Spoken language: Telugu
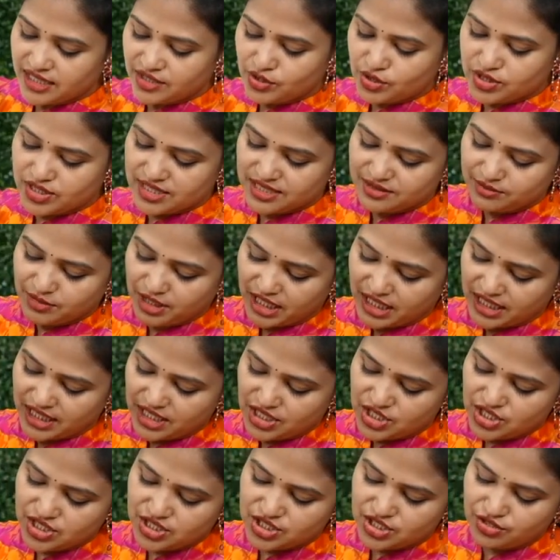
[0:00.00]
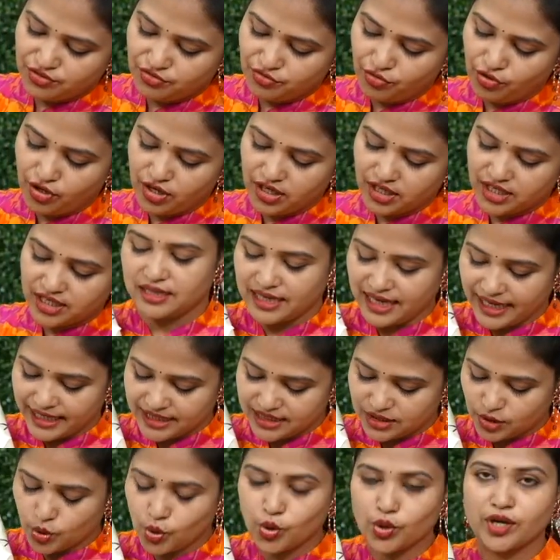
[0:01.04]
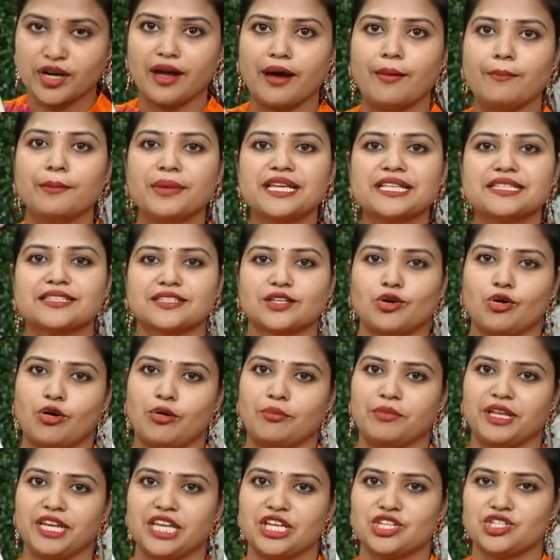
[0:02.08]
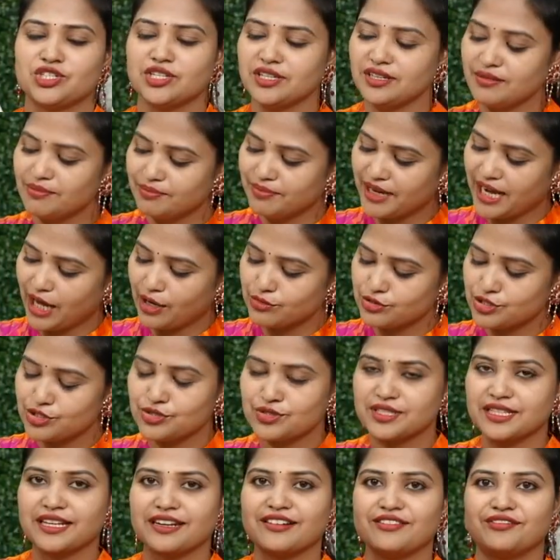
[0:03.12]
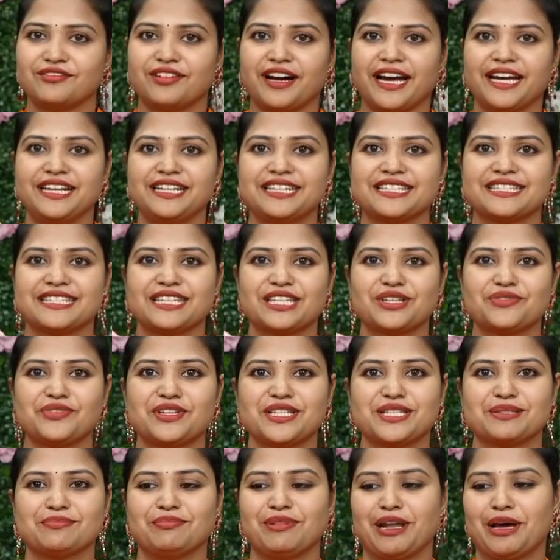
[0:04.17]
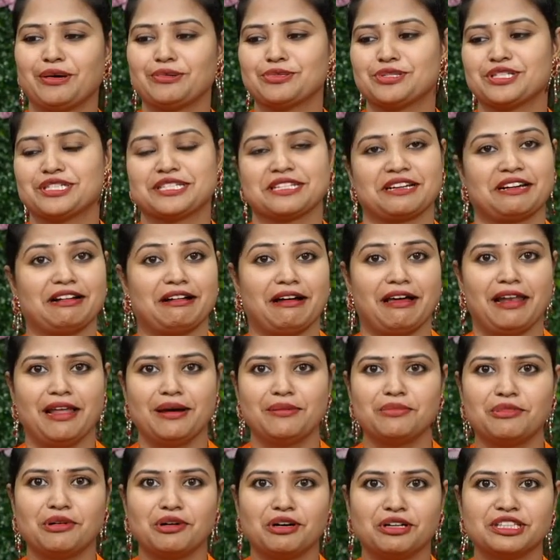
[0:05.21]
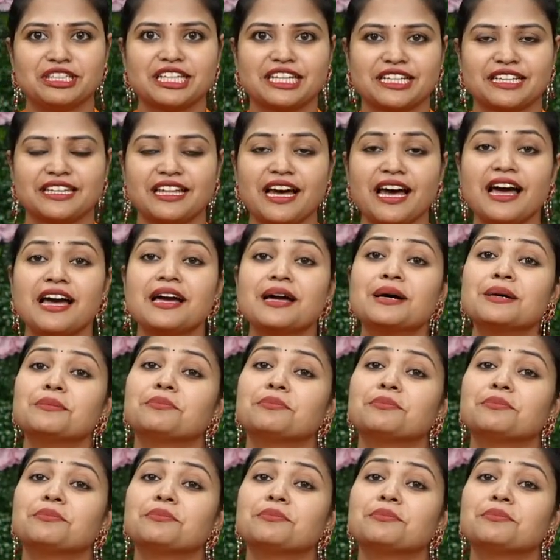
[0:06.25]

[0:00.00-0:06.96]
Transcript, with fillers: ఇది వచ్చేసి మనకి షిఫోన్ లైట్ కూర మిక్స్ కాంబినేషన్ బ్లౌజ్ చూసారా వైట్ సీక్వెన్స్ బ్లౌజ్ చాలా బాగుంది కదా